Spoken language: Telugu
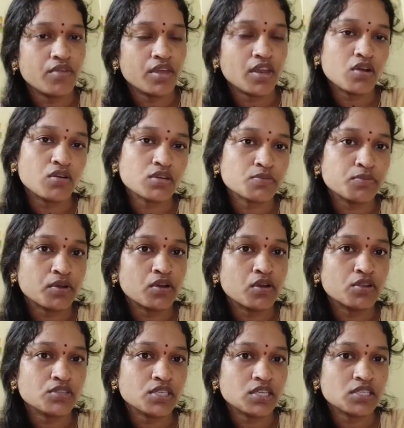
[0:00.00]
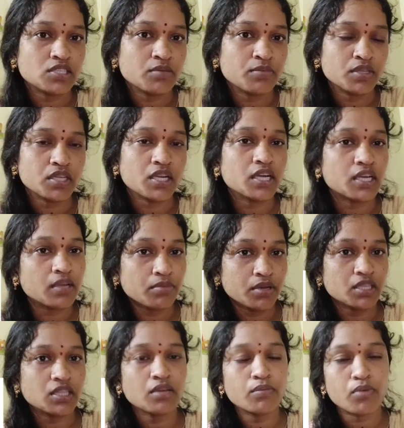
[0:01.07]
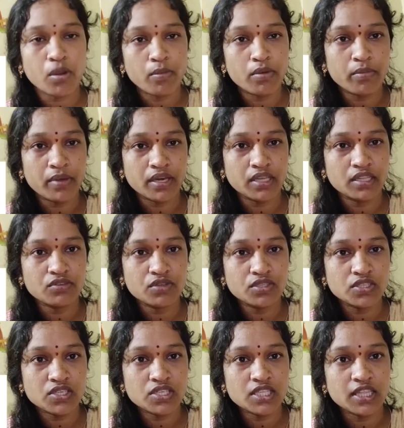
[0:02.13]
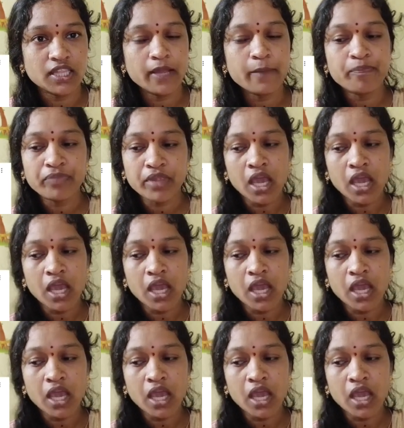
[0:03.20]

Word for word: వేరే హాస్పిటల్లో చేర్చాము ఎందుకంటే బ్రీతింగ్ ప్రాబ్లం అనేది వచ్చేసింది